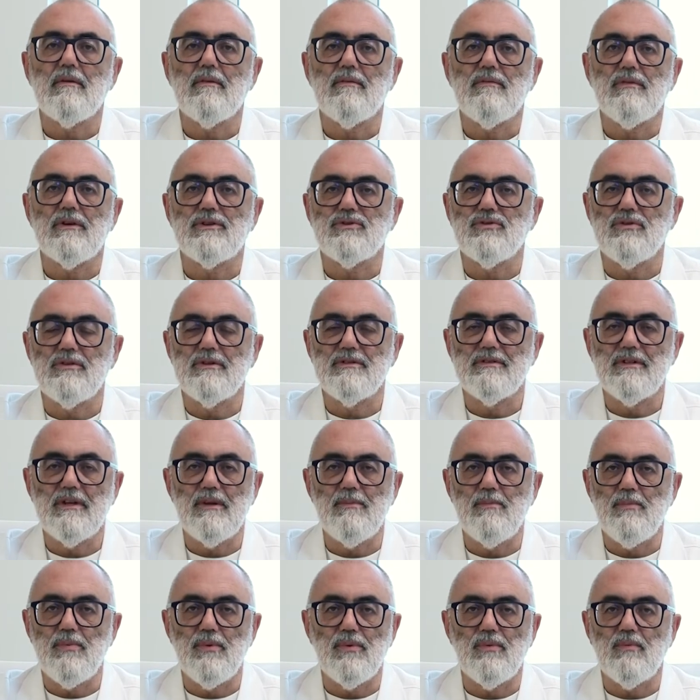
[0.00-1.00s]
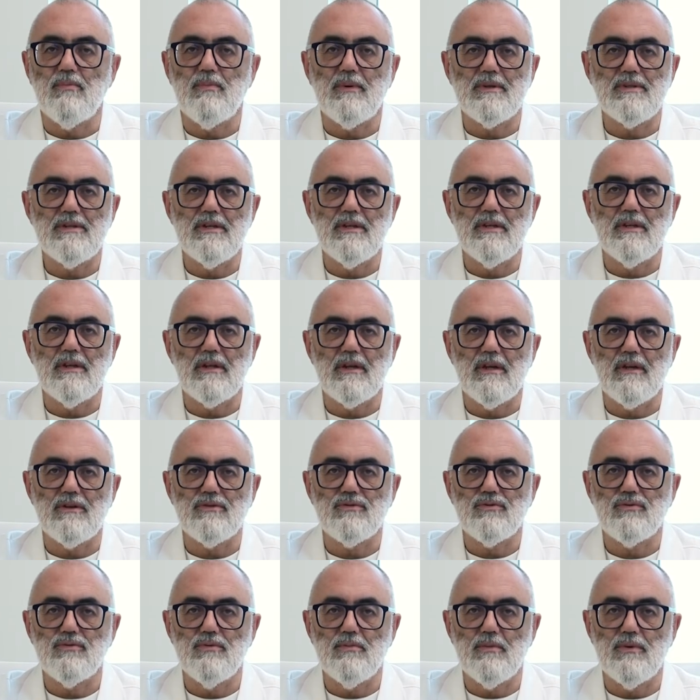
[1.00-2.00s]
Faccio l'esempio, un paziente che
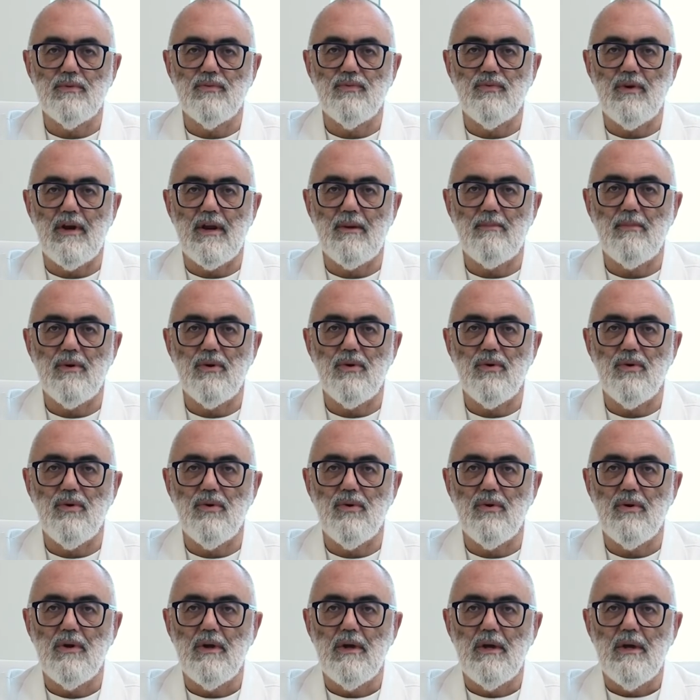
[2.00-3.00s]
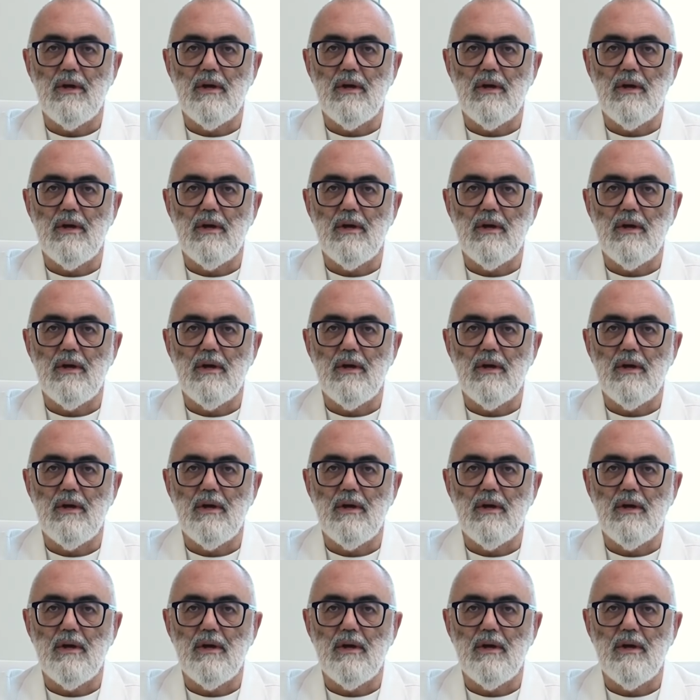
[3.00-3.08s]
assume un farmaco